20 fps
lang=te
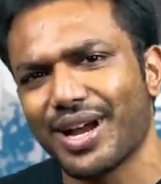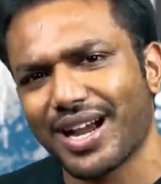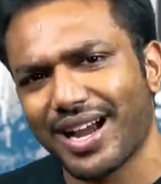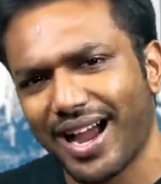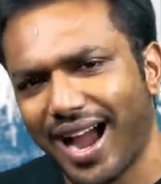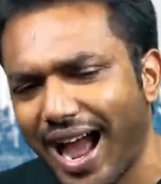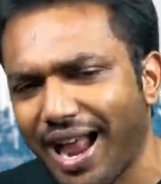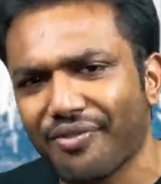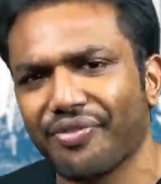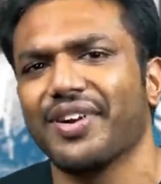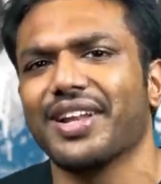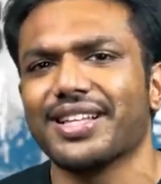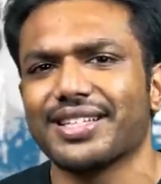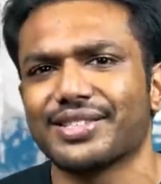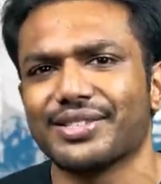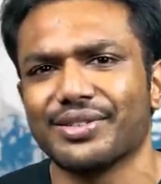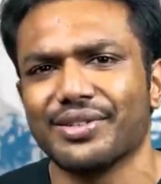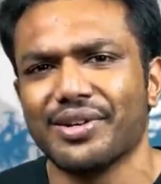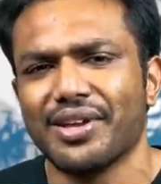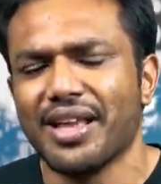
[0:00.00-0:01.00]
ఆ
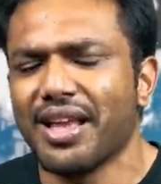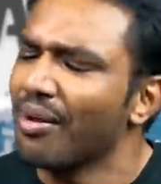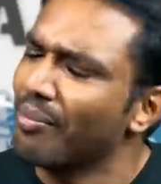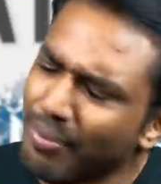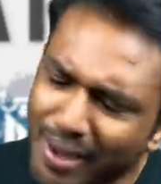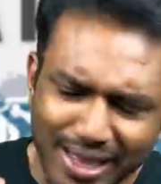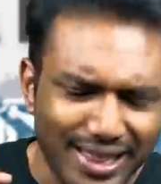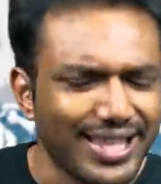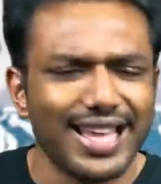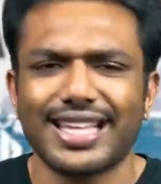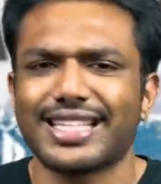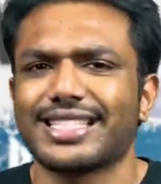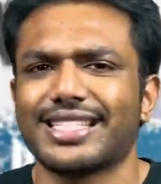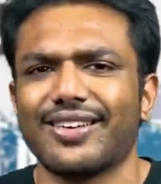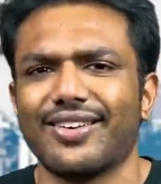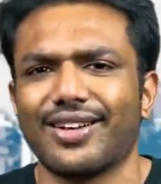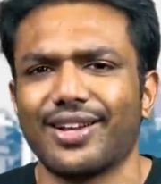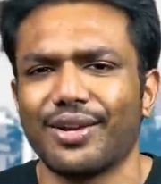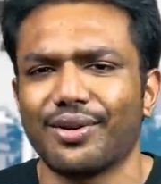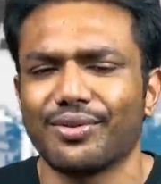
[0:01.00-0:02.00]
కాన్ఫిడెన్సు
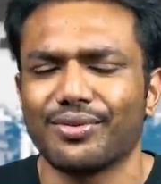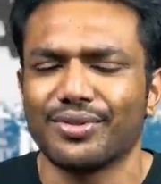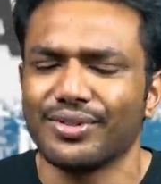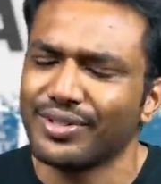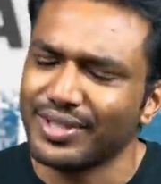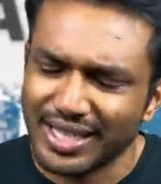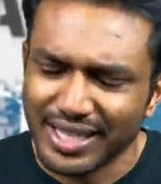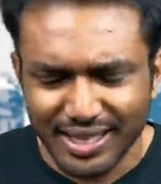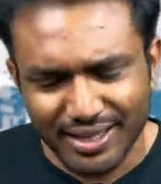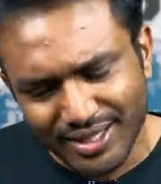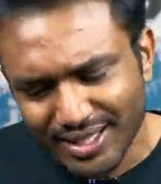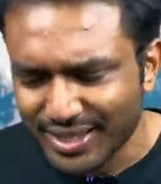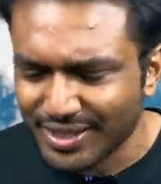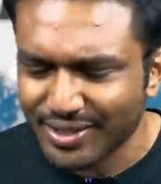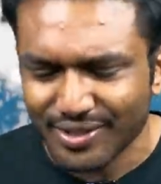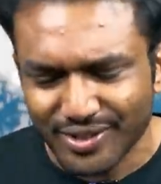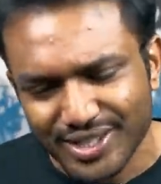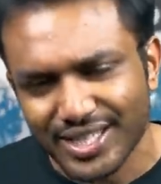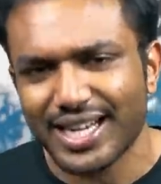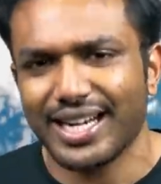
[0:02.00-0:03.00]
బతికేస్తావన్నా నువ్వు ఈ
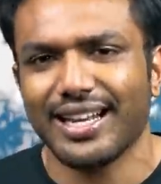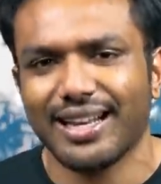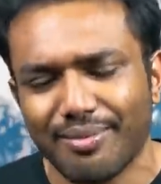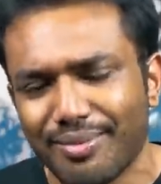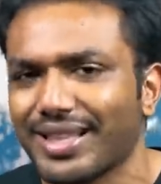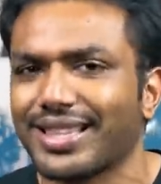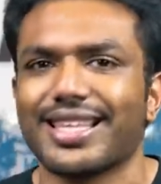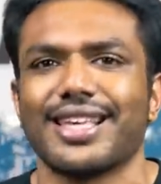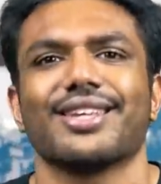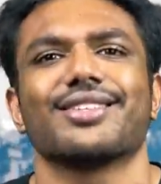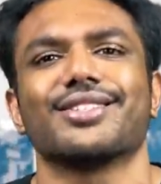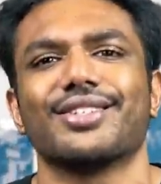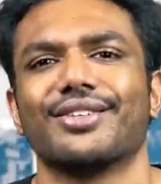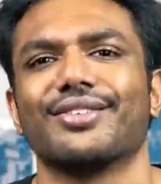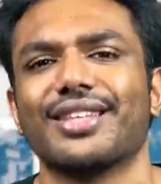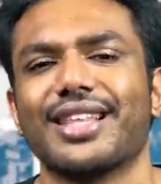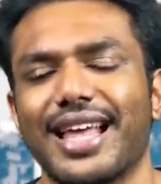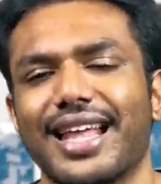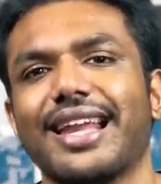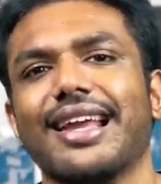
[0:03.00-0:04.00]
సొసైటీలో
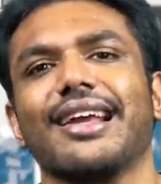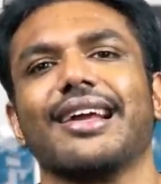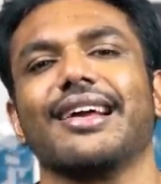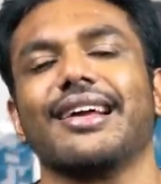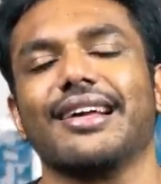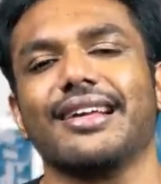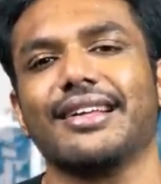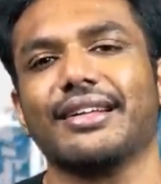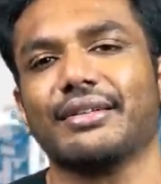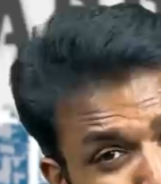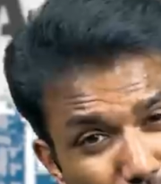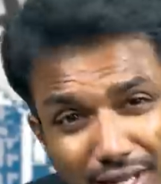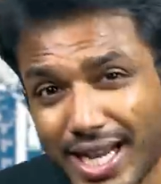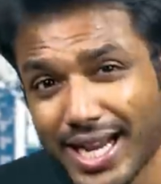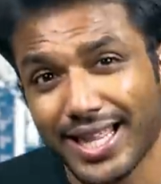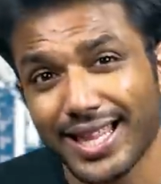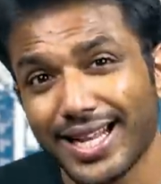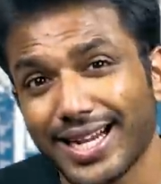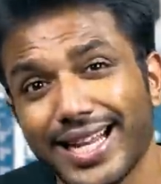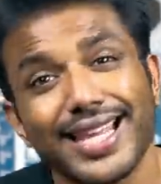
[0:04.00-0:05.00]
బతికేస్తావు ధైర్యంగా చూసాం
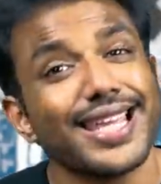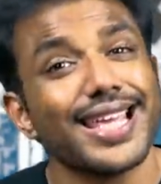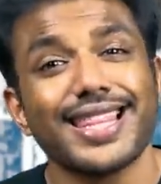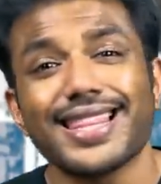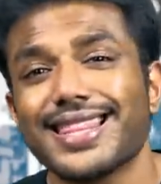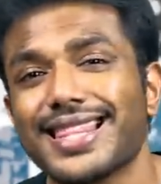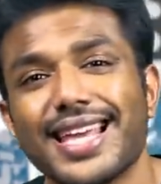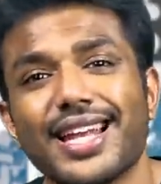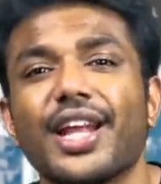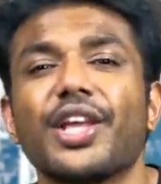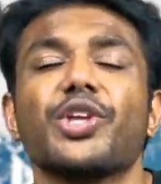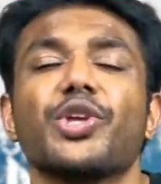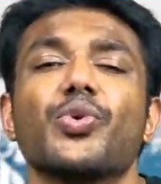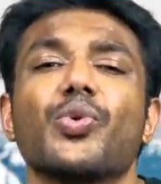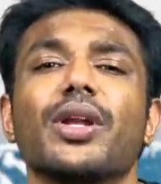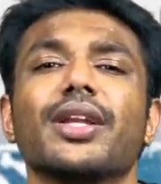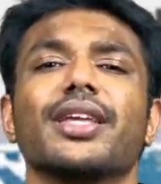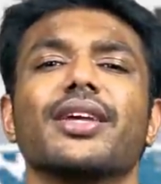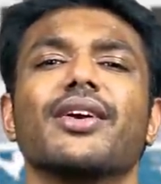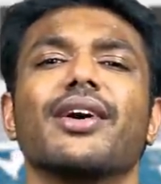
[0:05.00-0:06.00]
కదండి ఎంతైనా
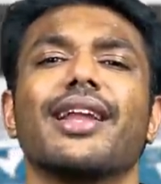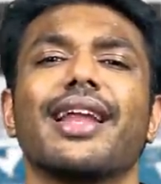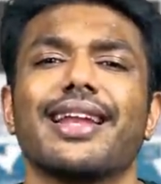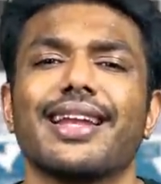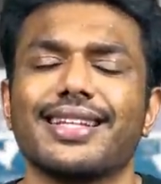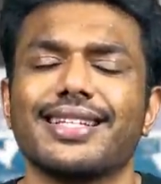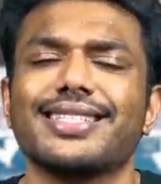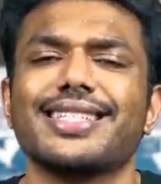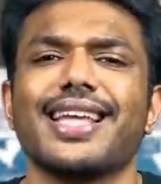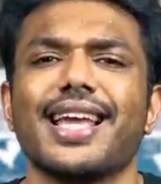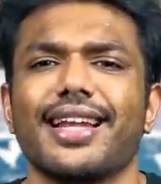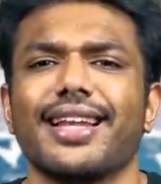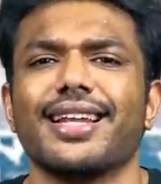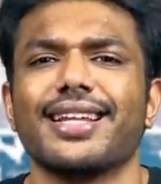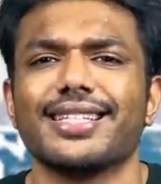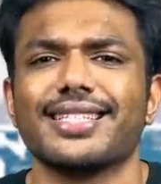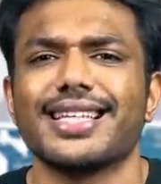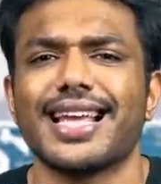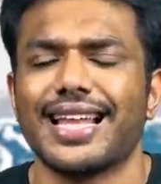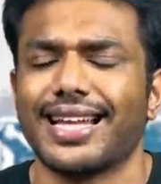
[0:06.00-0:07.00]
యూఎన్కే గారు ఎనర్జీ
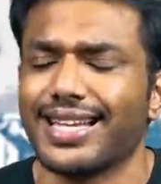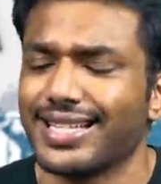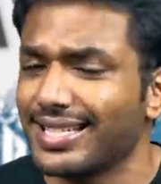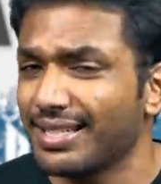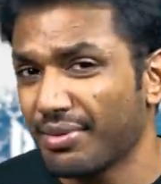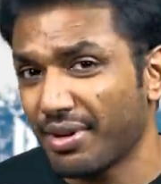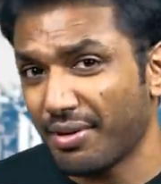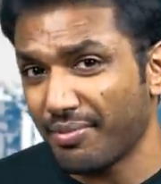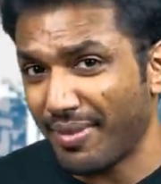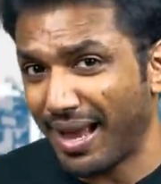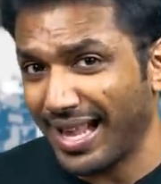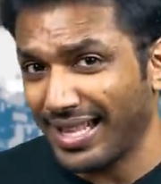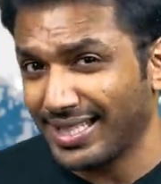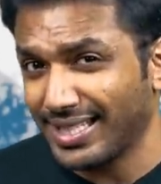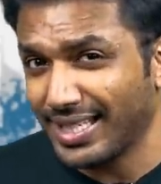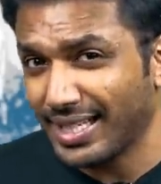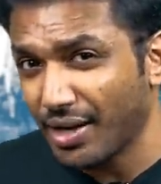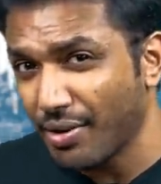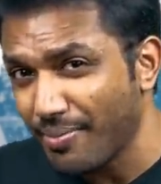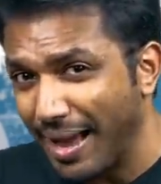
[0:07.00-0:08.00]
ఎనర్జీ ఎనర్జీని మనం మ్యాచ్
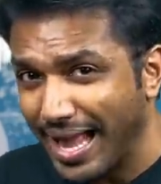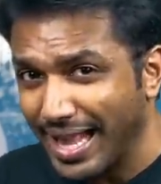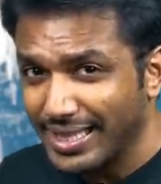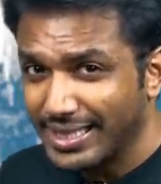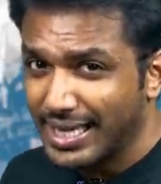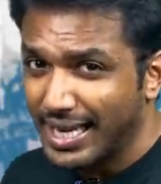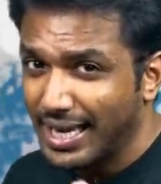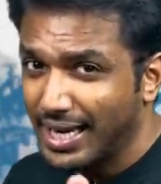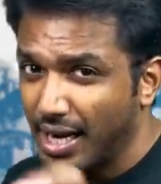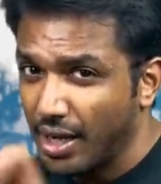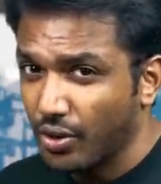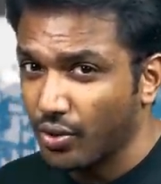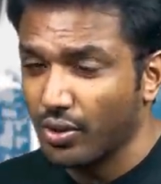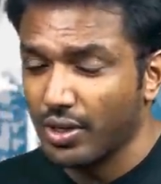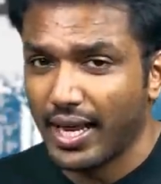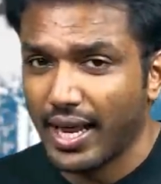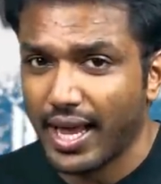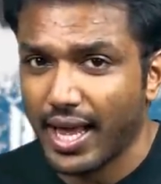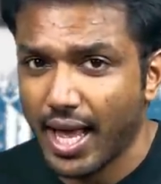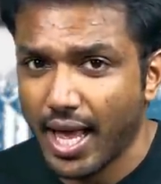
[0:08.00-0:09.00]
చేయాలి మ్యాచ్ చేయాలి
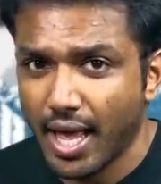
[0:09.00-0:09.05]
అనుకుంటే